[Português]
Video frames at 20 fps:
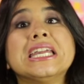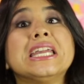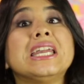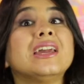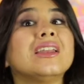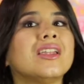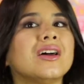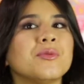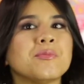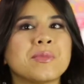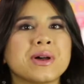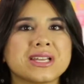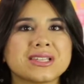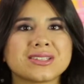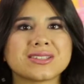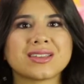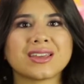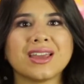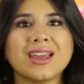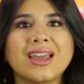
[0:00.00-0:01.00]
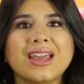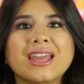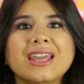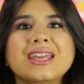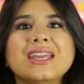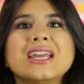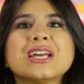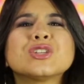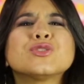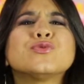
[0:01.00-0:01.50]
Elon Musk
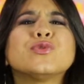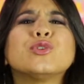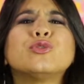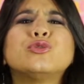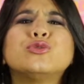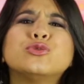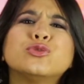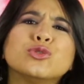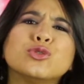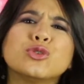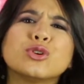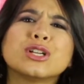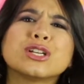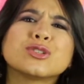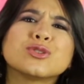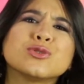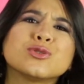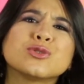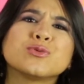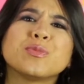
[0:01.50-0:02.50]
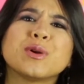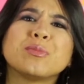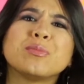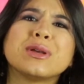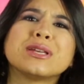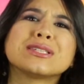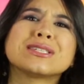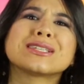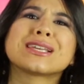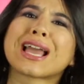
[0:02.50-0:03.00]
e as fofuras dos
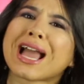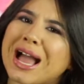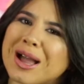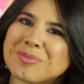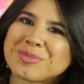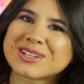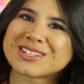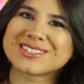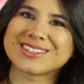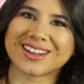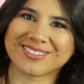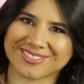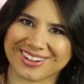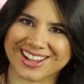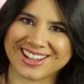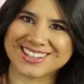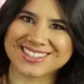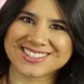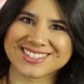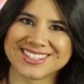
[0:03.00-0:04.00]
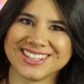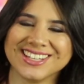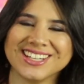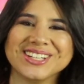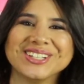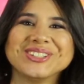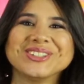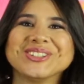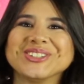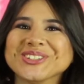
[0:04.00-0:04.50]
bebês cabras da Vice,
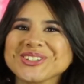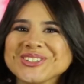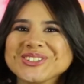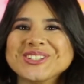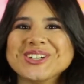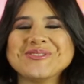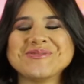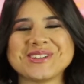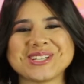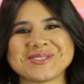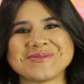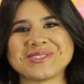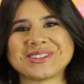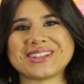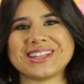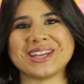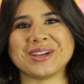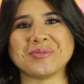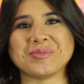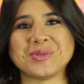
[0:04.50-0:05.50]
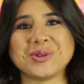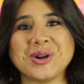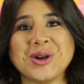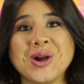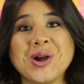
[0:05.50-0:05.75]
tudo ao mesmo tempo.